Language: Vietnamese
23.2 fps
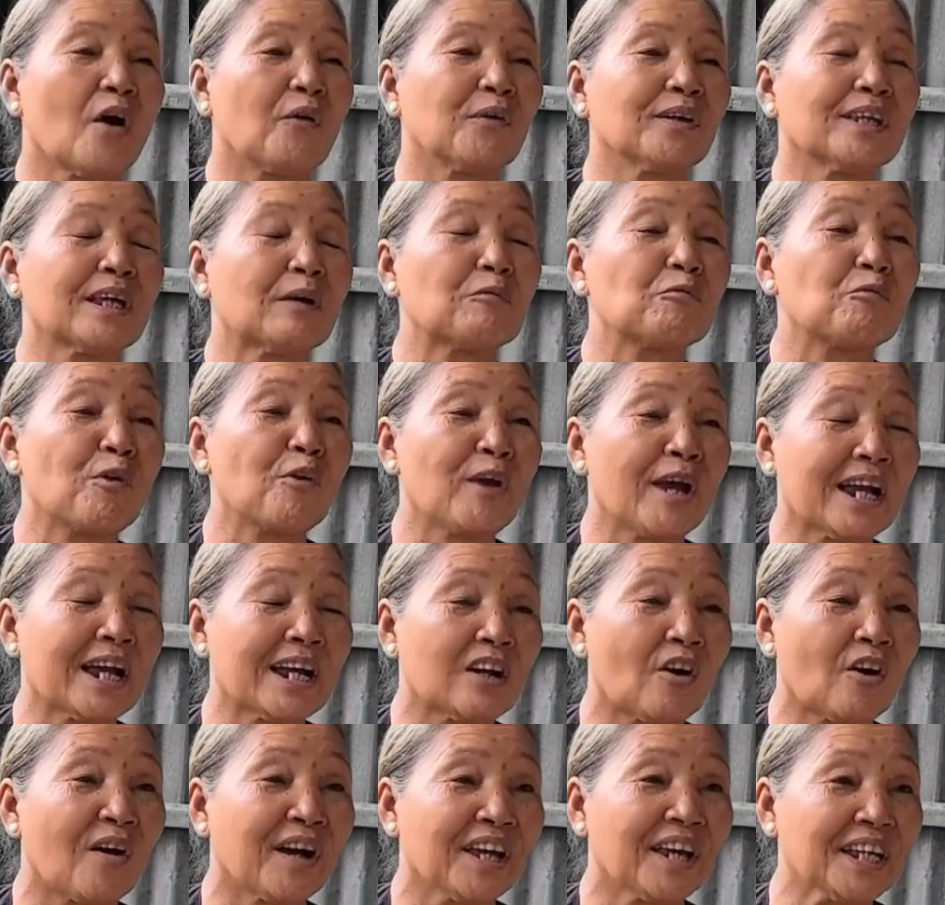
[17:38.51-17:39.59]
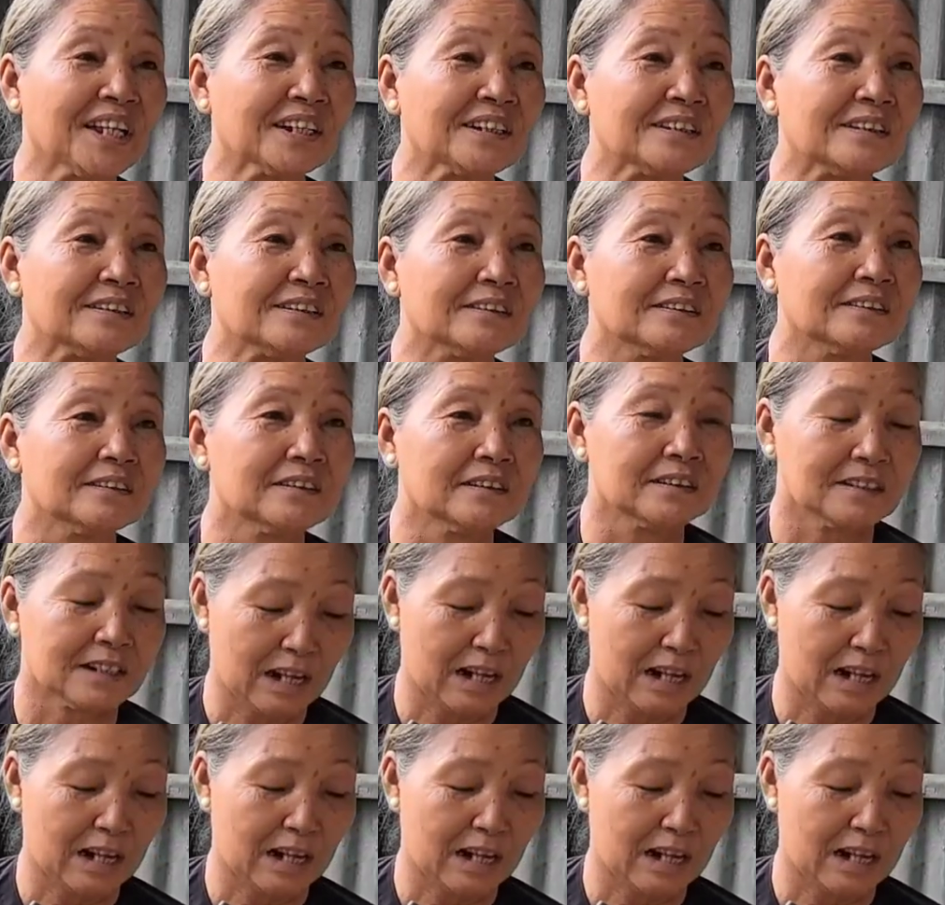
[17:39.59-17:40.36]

hội trăm quen còn hiện được,